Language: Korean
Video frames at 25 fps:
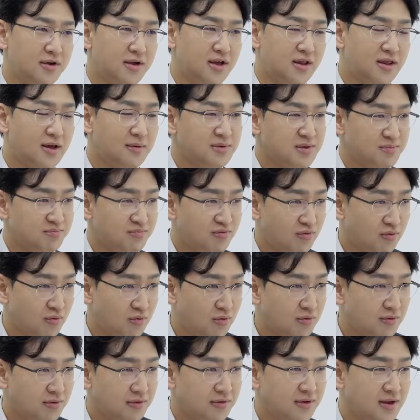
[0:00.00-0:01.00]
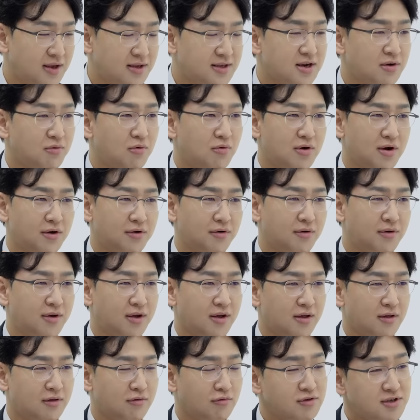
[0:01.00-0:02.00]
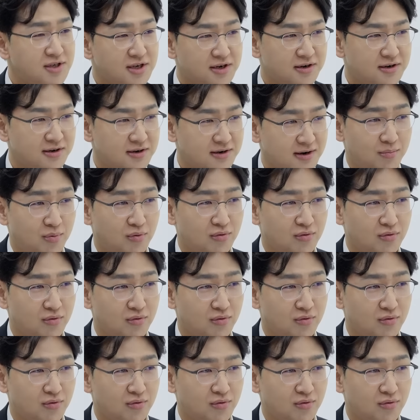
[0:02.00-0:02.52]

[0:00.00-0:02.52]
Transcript: 30%내 채권 가격이 손실을